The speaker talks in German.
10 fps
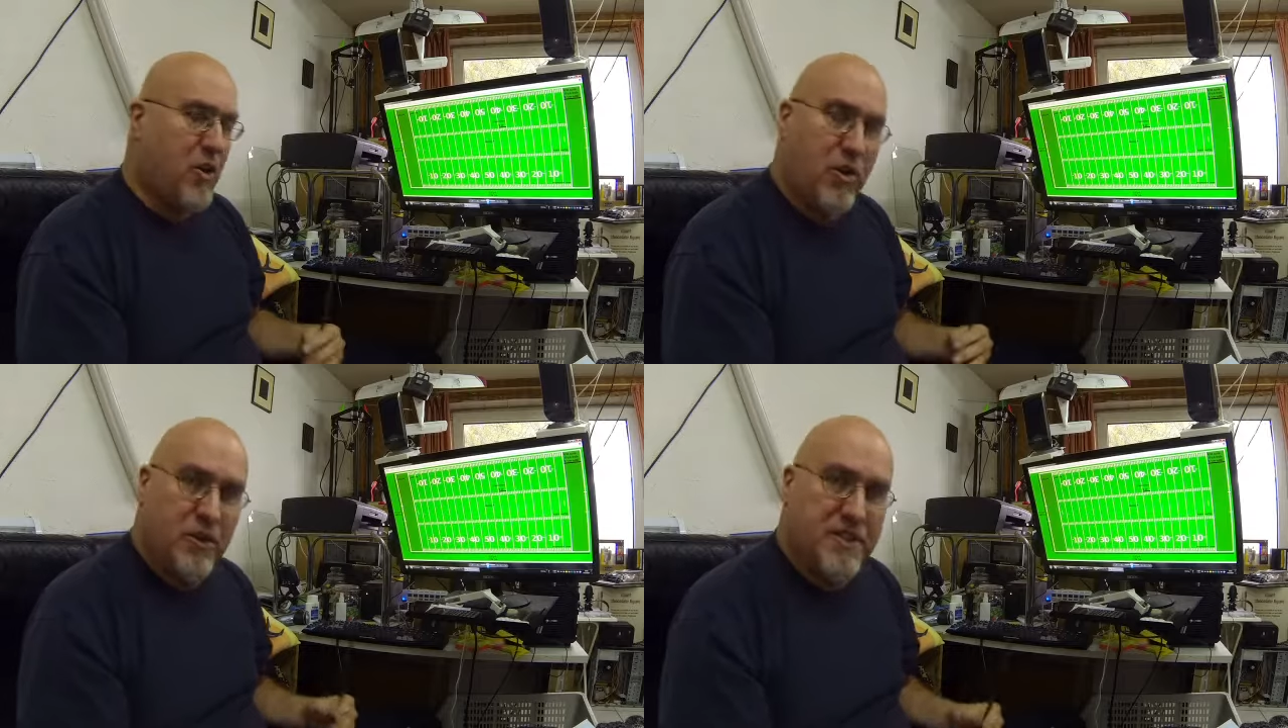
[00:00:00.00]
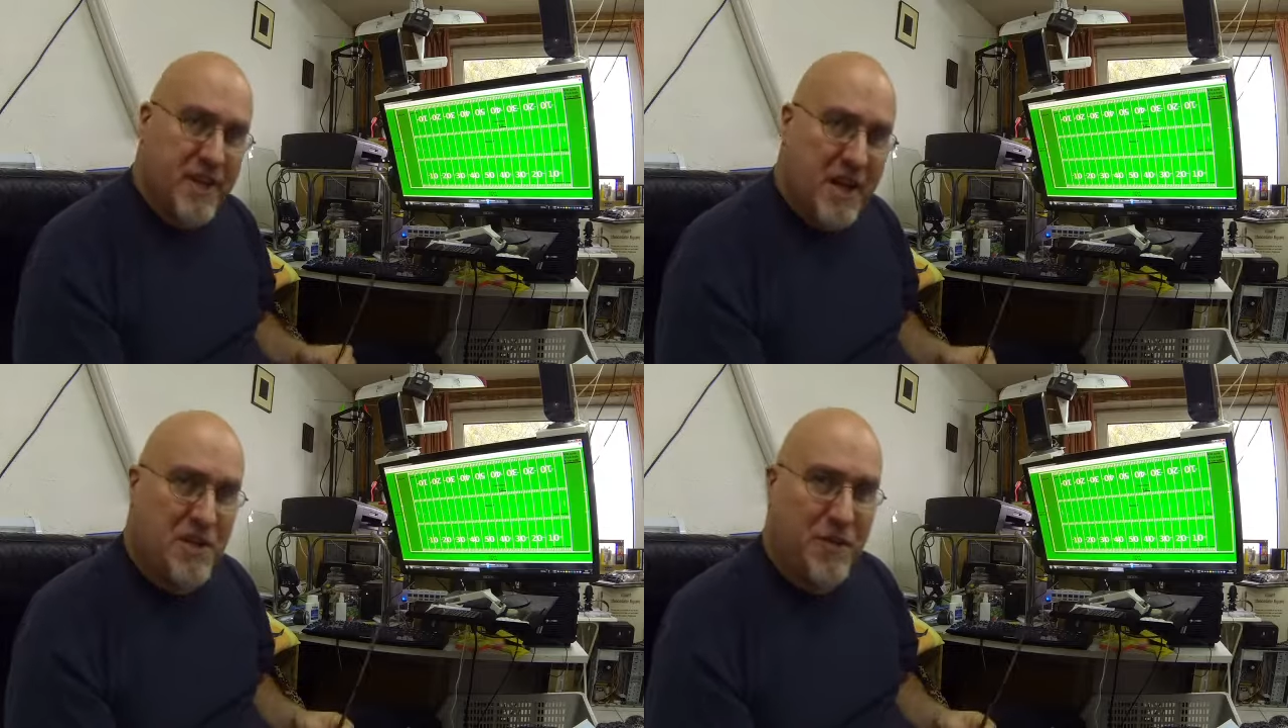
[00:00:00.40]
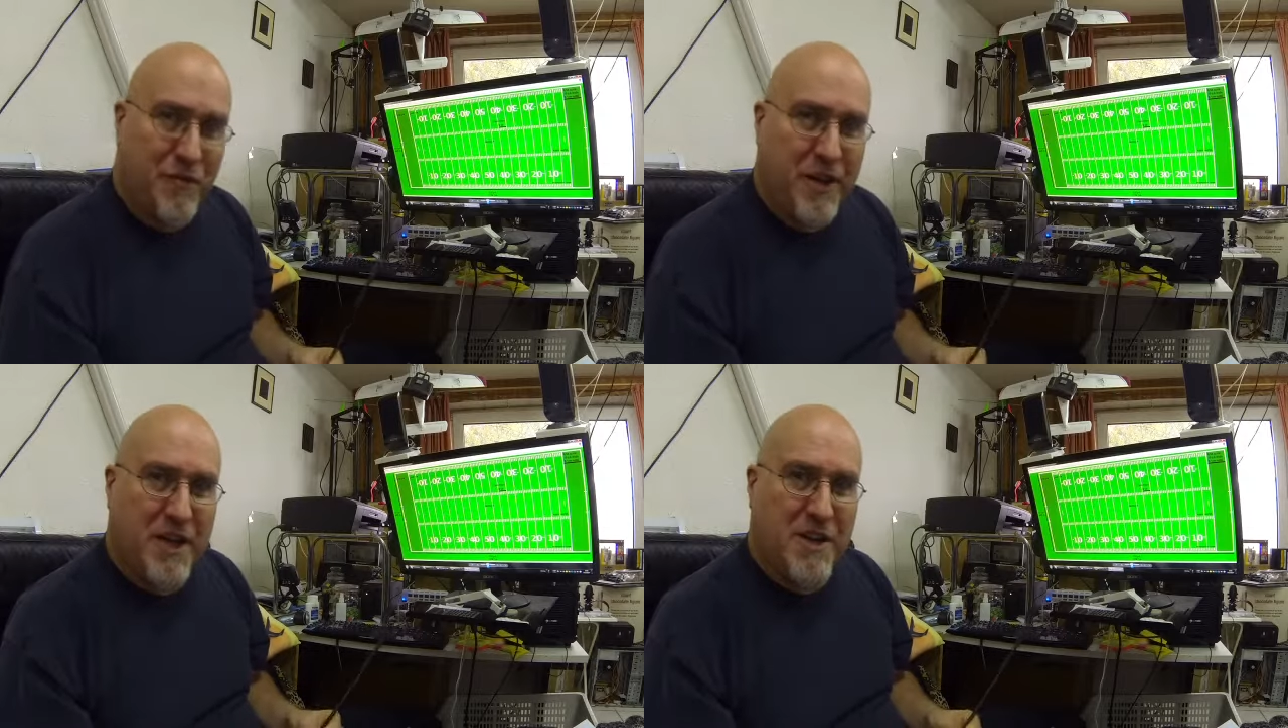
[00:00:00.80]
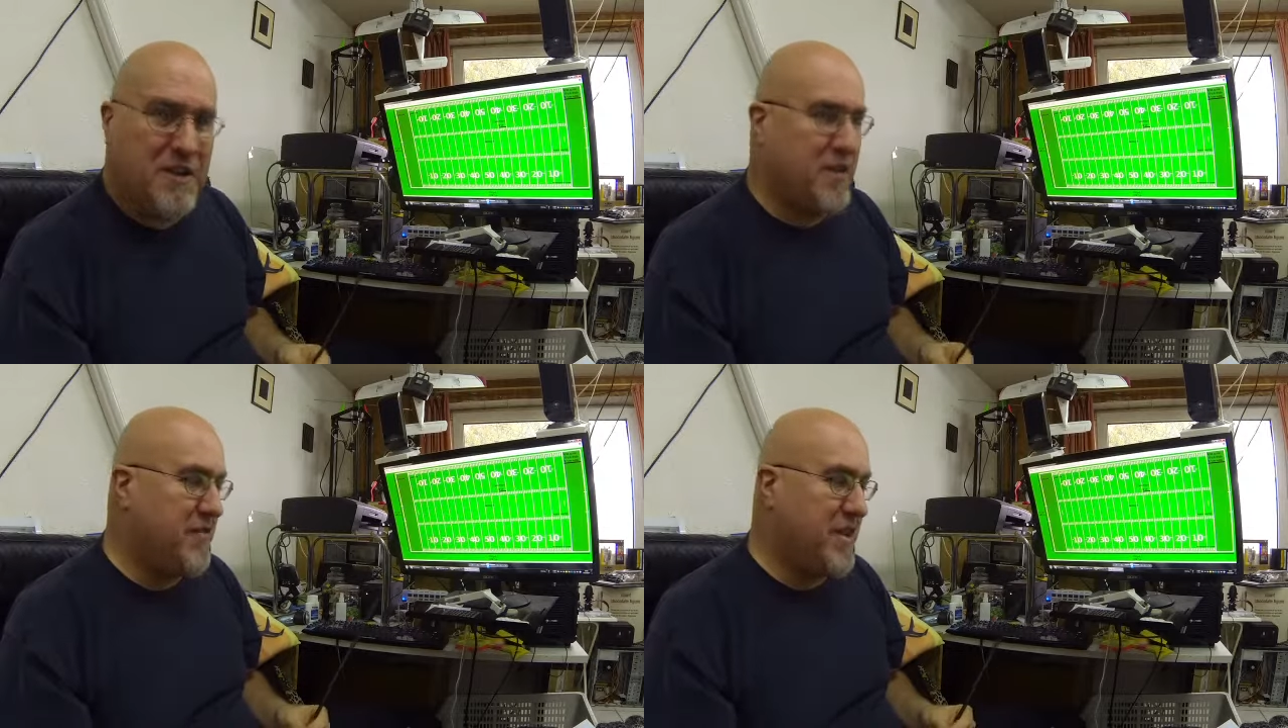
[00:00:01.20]
Und in seltenen
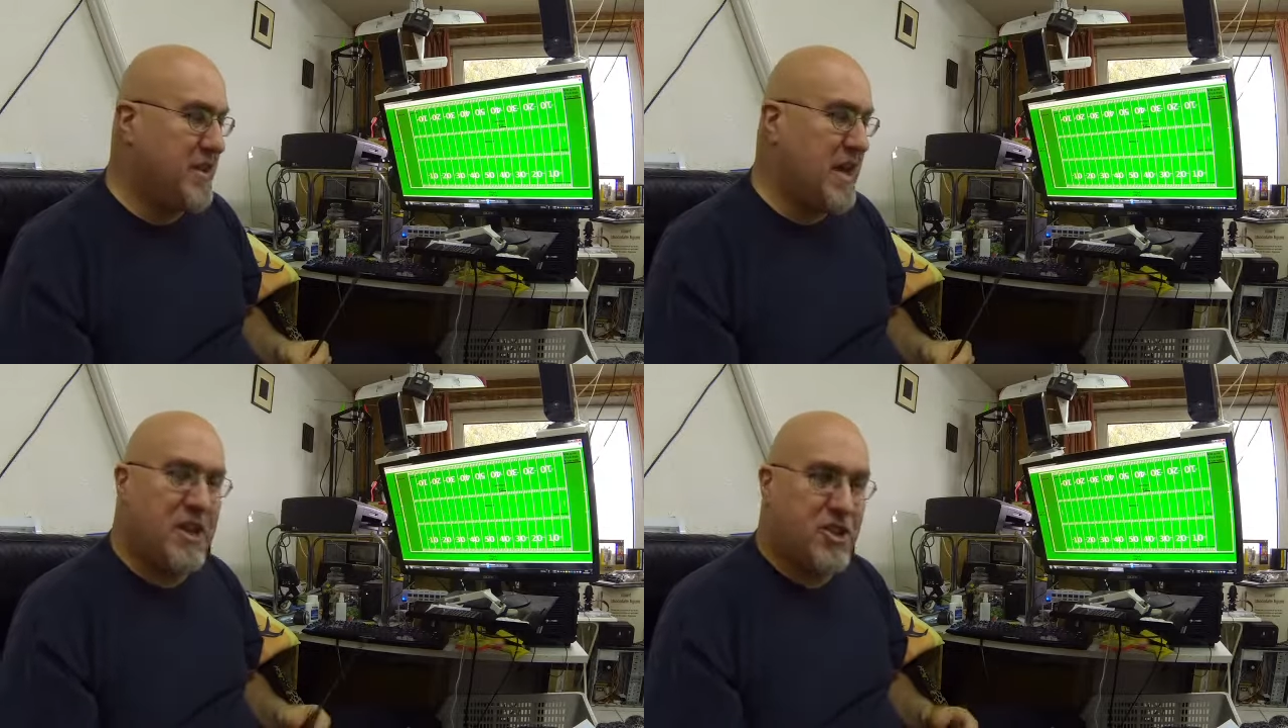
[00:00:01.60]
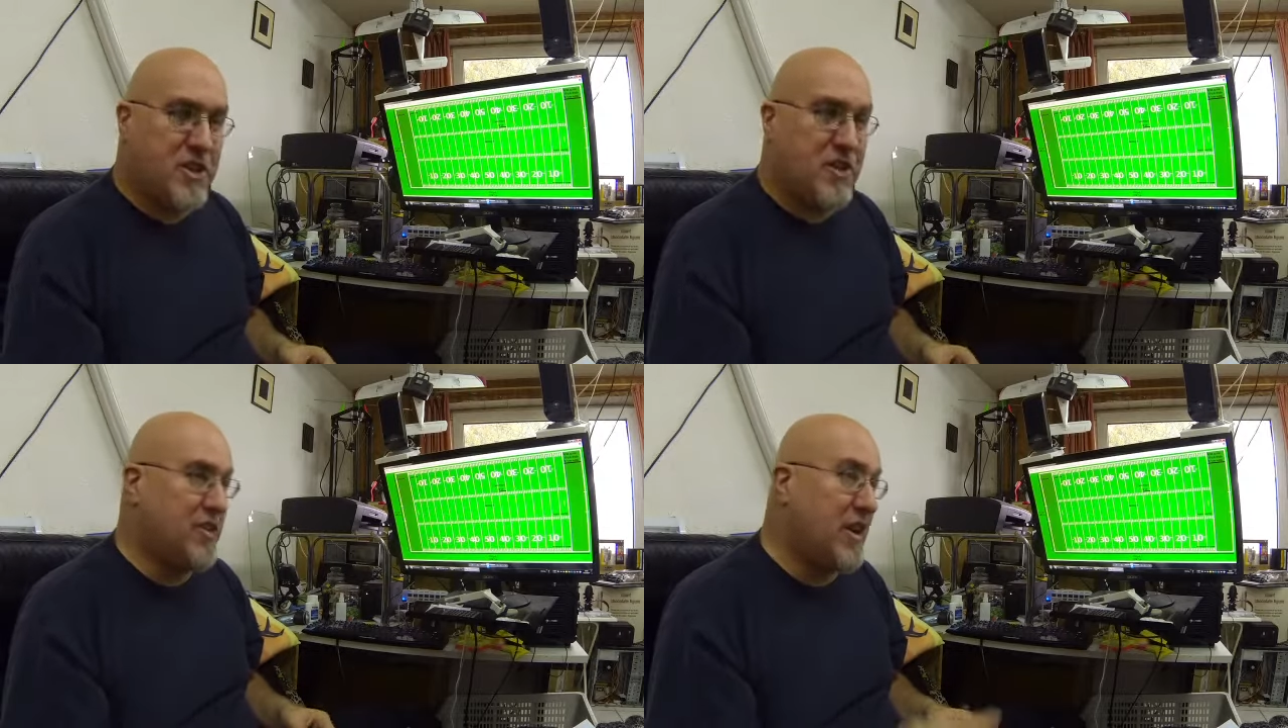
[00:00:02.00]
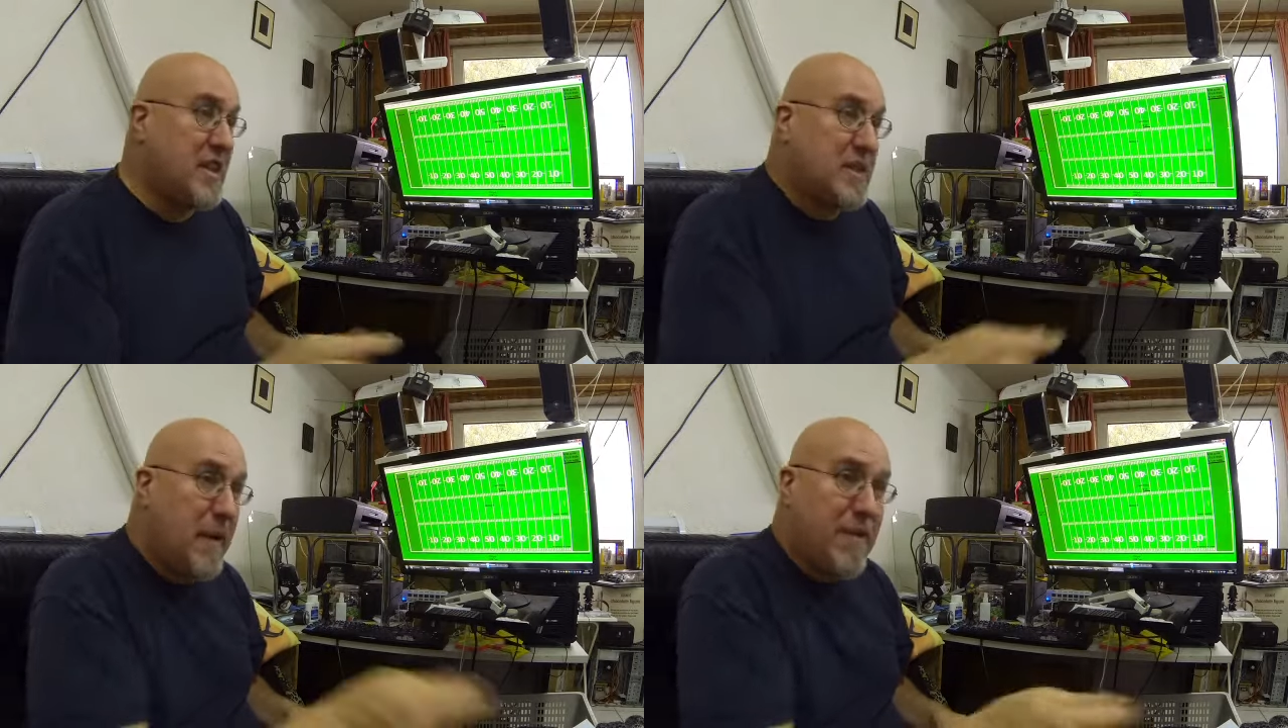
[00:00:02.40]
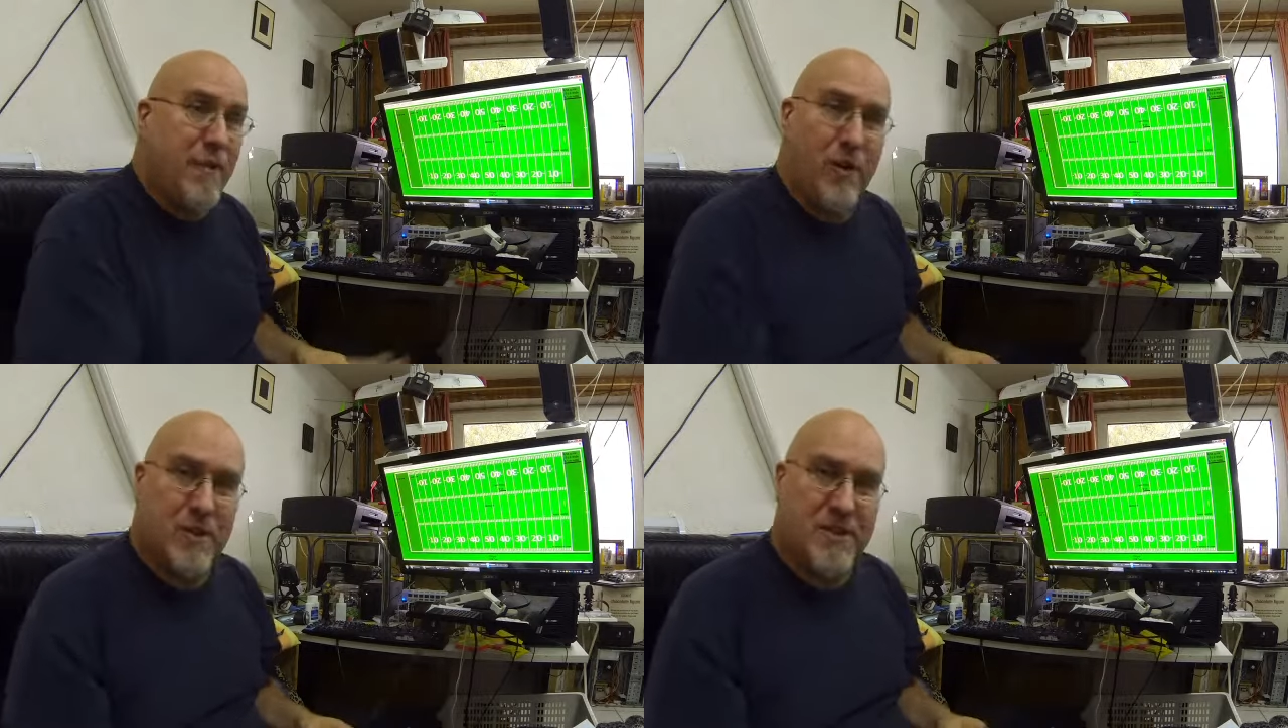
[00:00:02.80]
Fällen, wenn ein Schiedsrichter gleich zwei
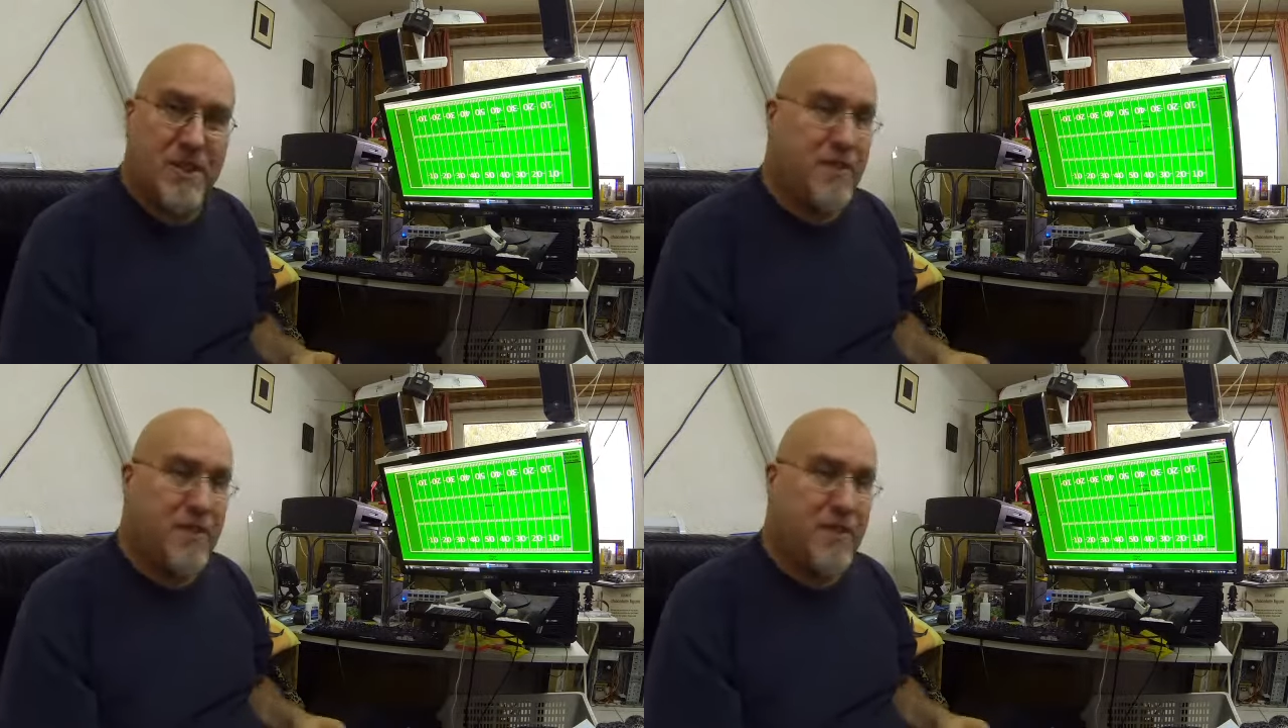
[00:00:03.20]
Fouls sieht,